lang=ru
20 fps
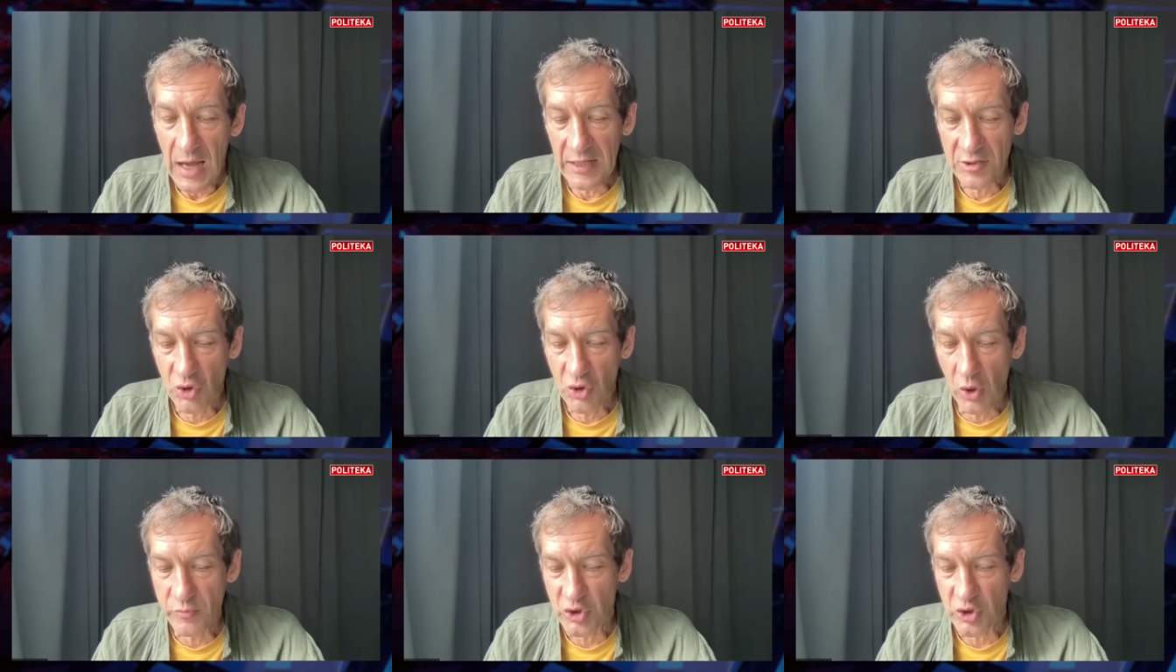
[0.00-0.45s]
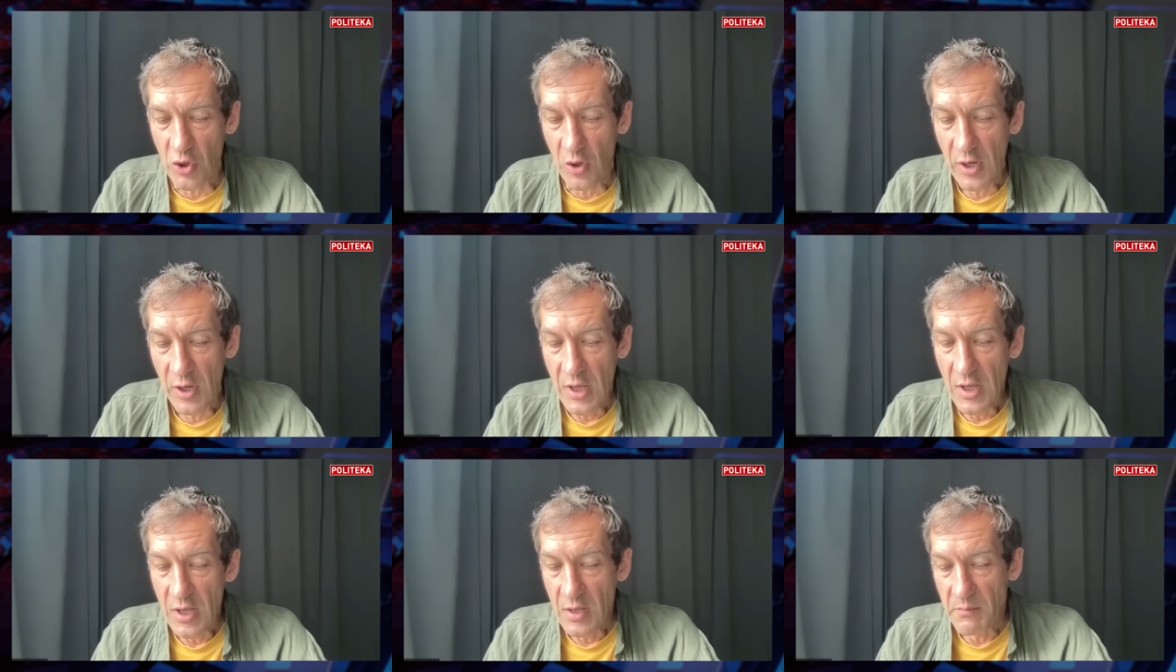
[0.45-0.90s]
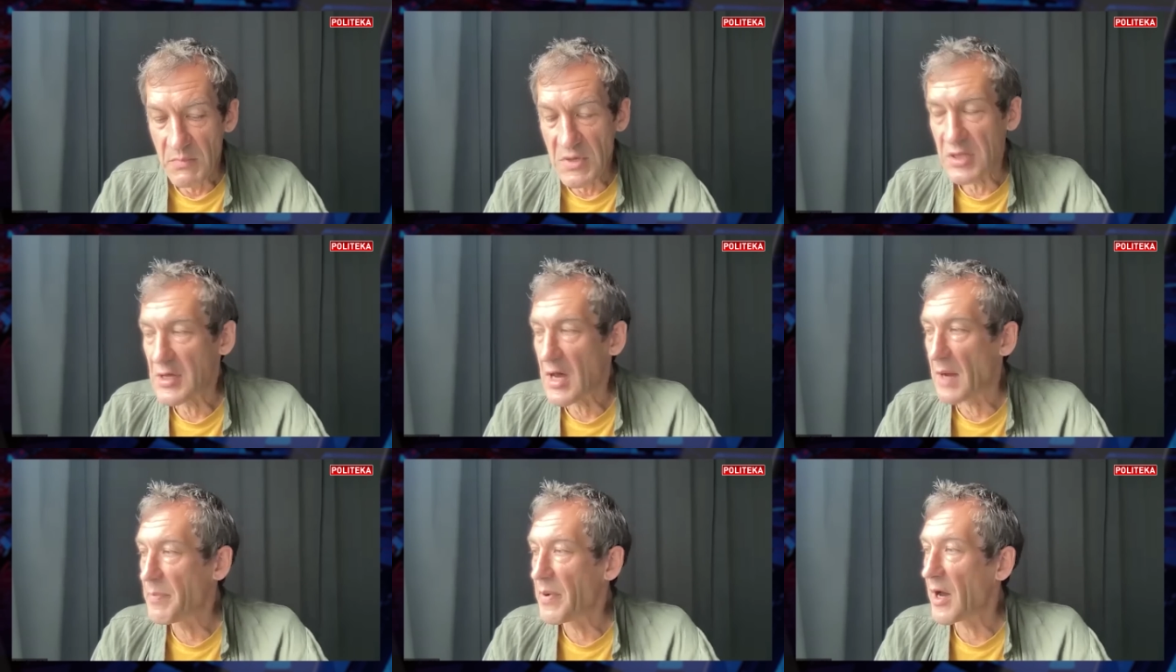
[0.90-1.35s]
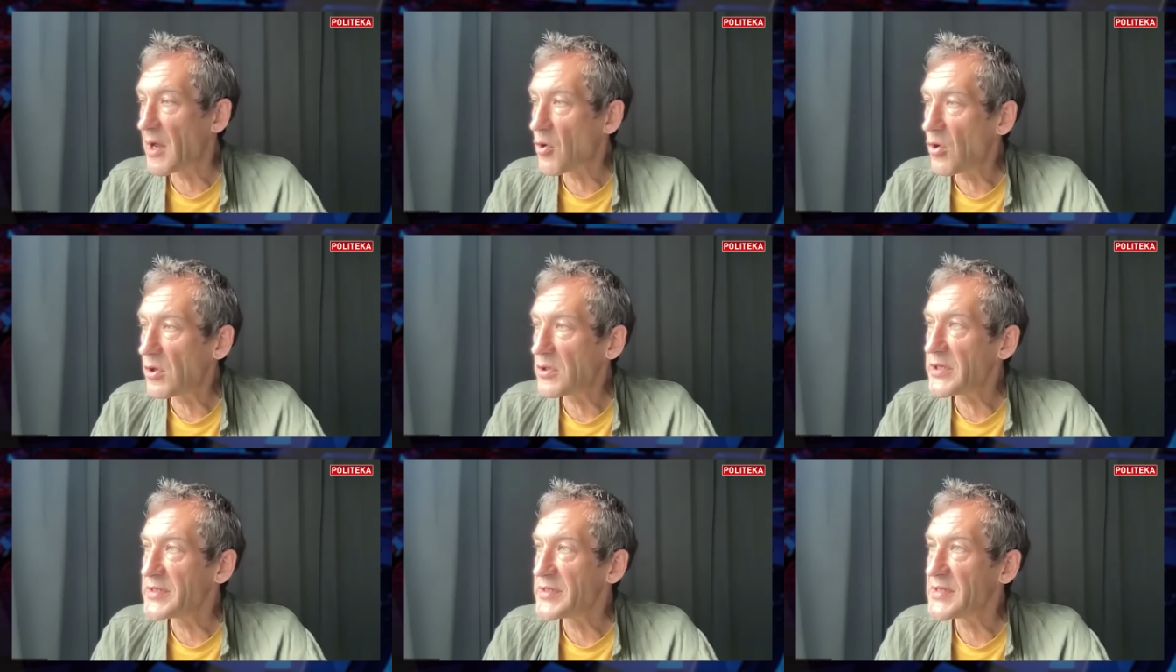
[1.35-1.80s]
о том, что
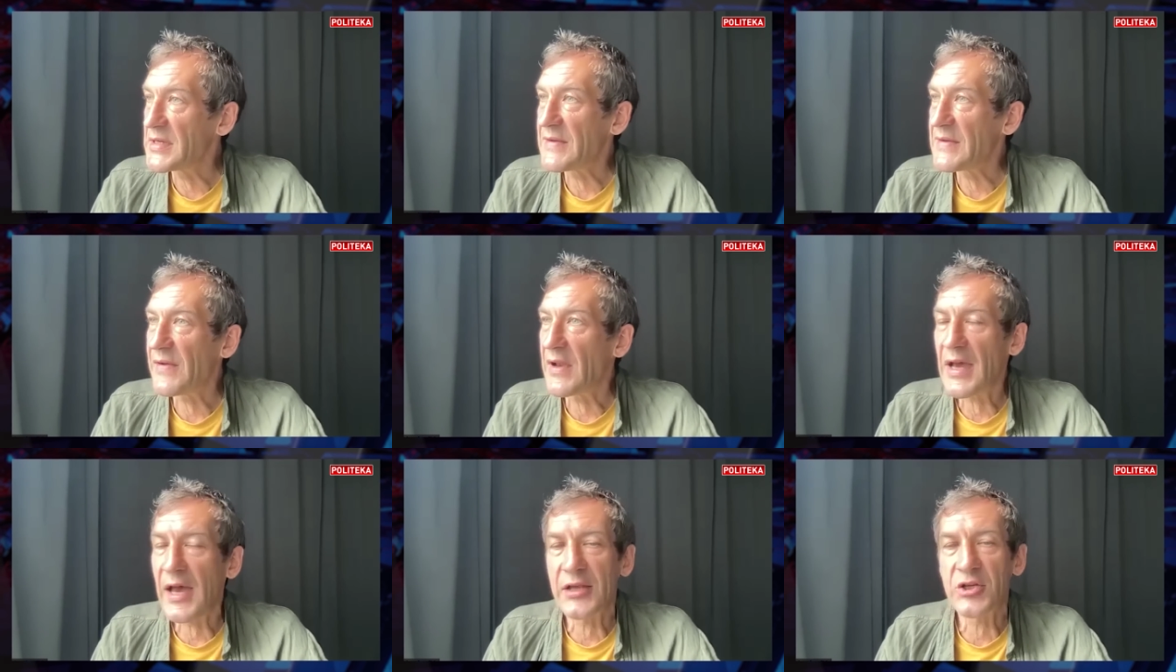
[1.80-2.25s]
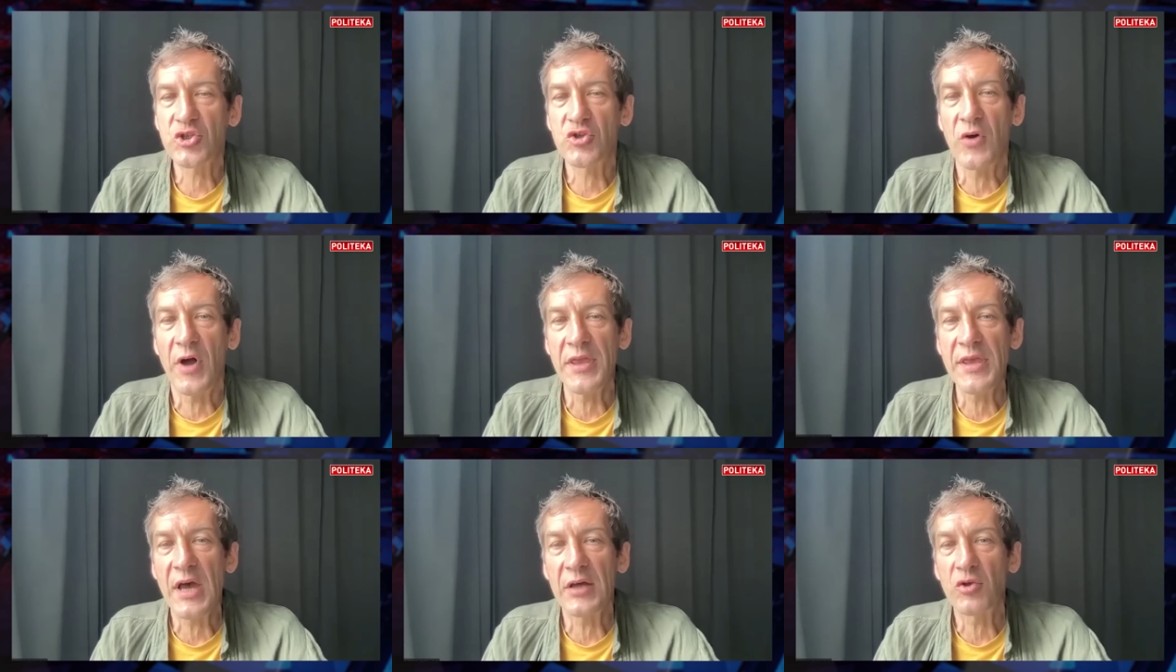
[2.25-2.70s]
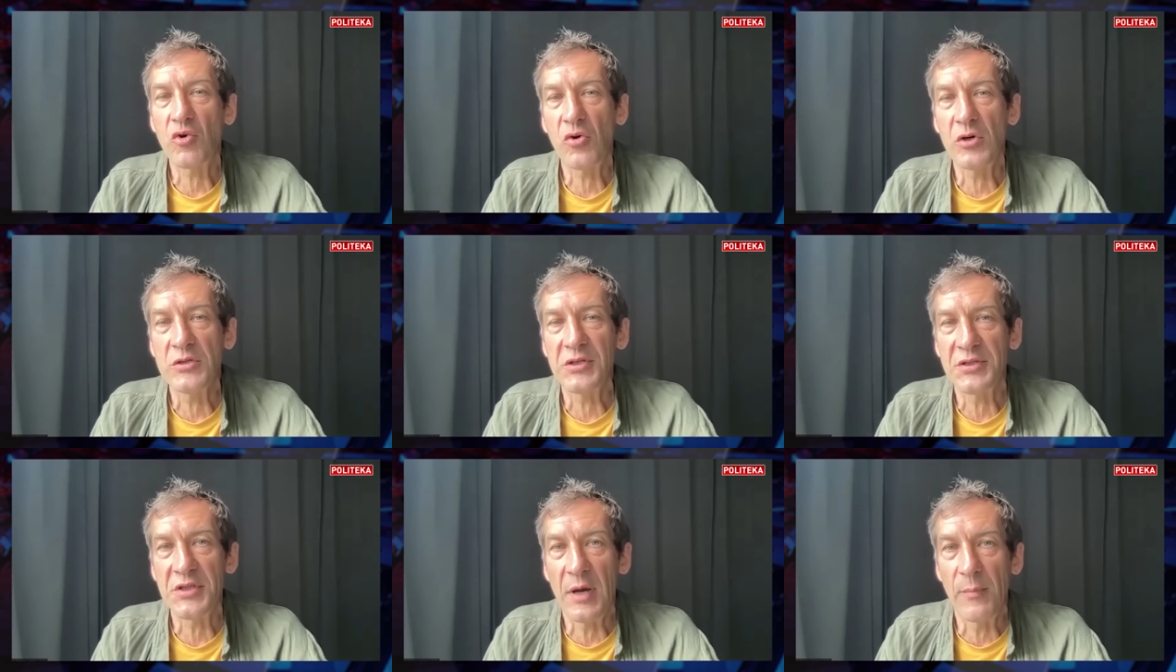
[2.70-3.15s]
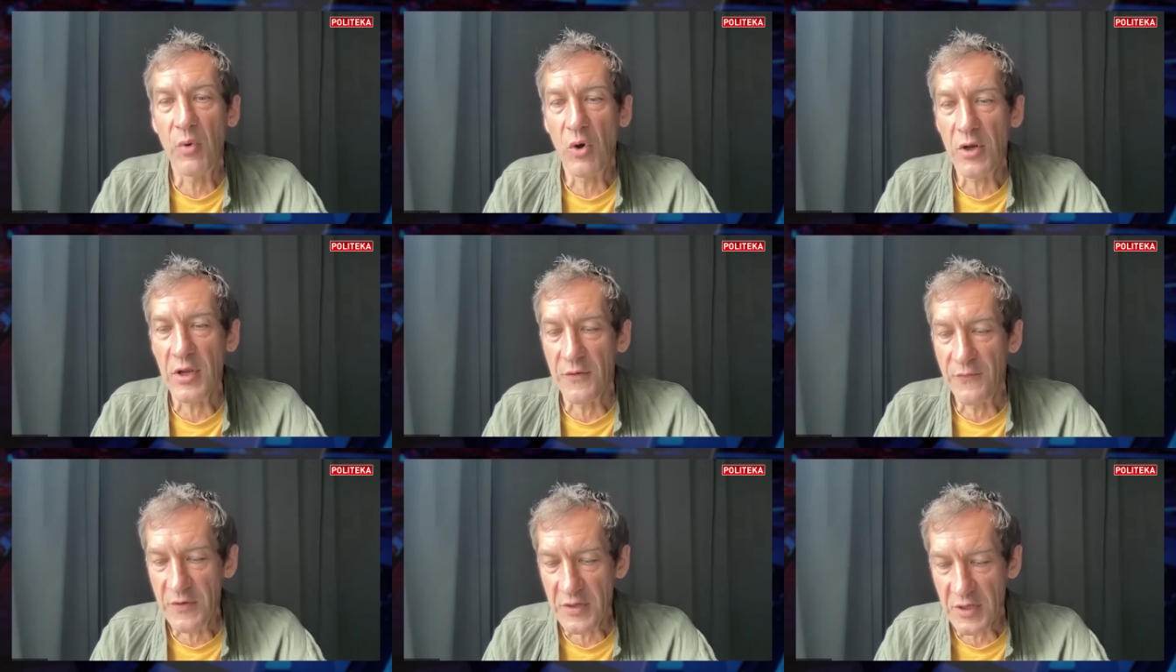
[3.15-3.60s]
Минобороны заявляет, что они отходят на
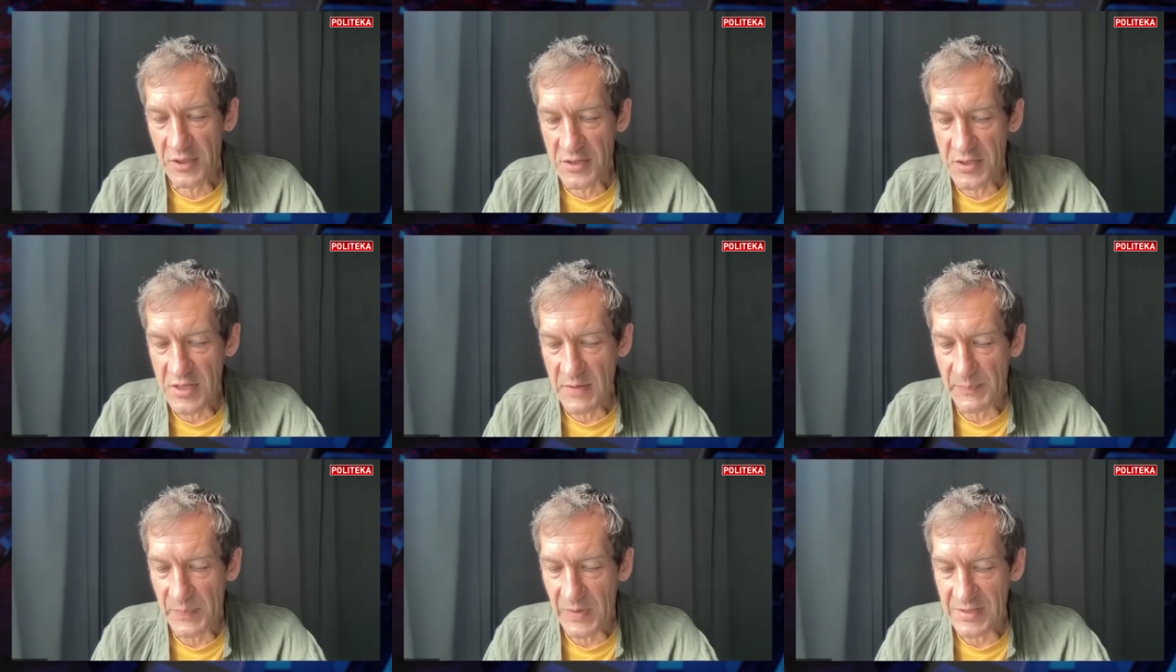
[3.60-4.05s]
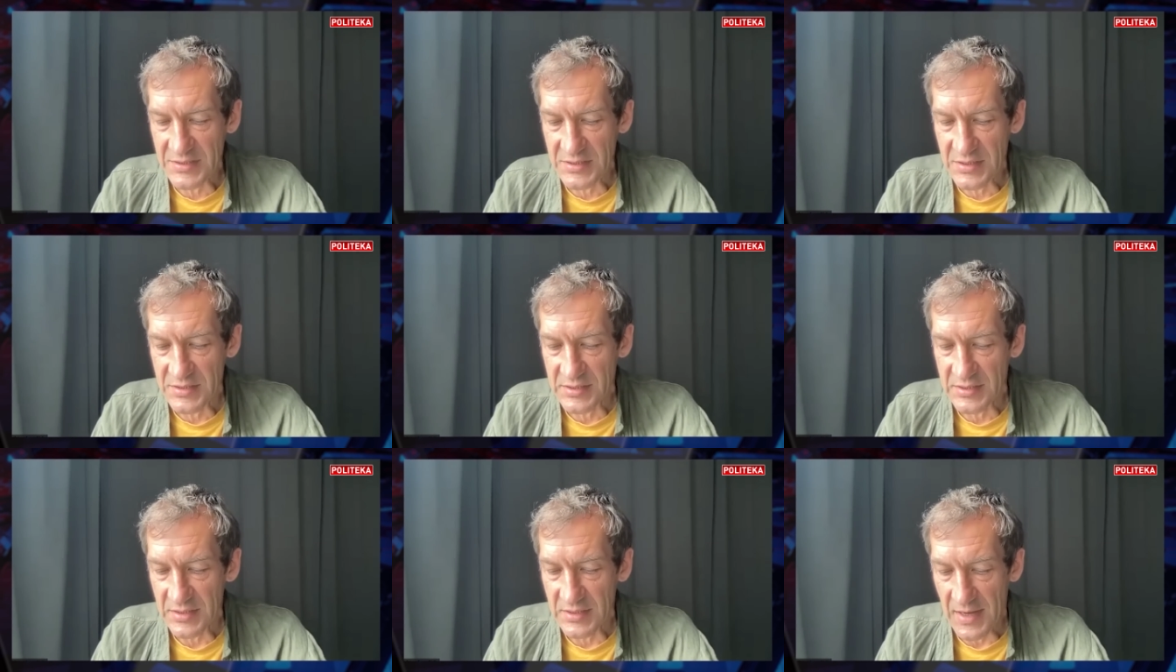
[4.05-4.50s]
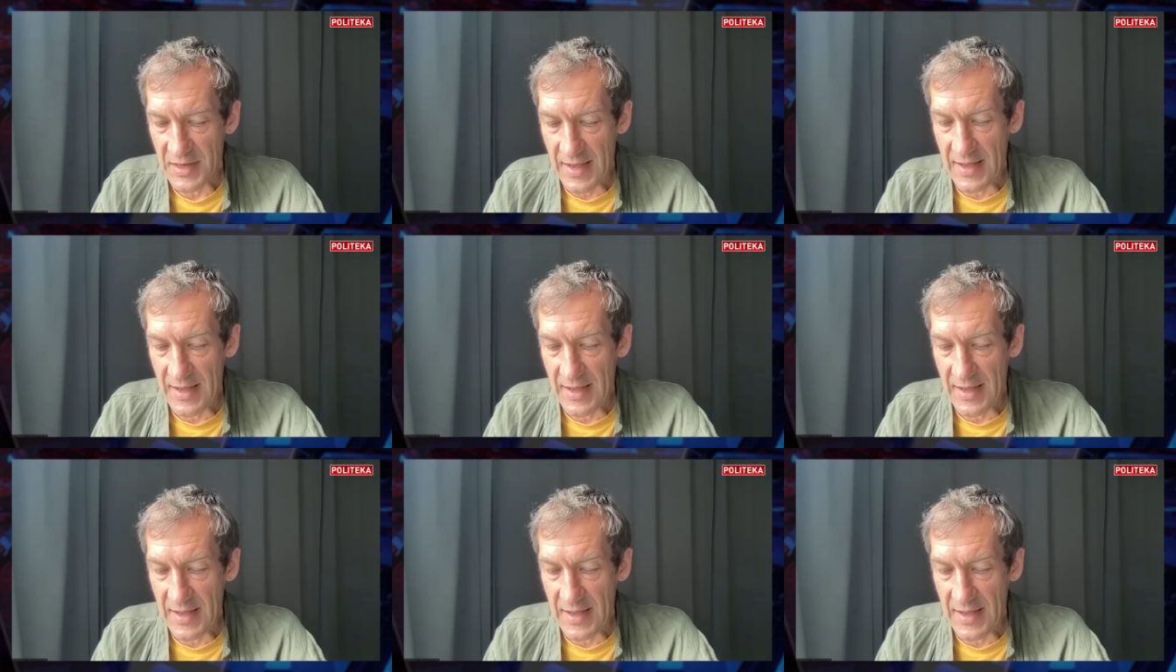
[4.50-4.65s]
более выгодные позиции,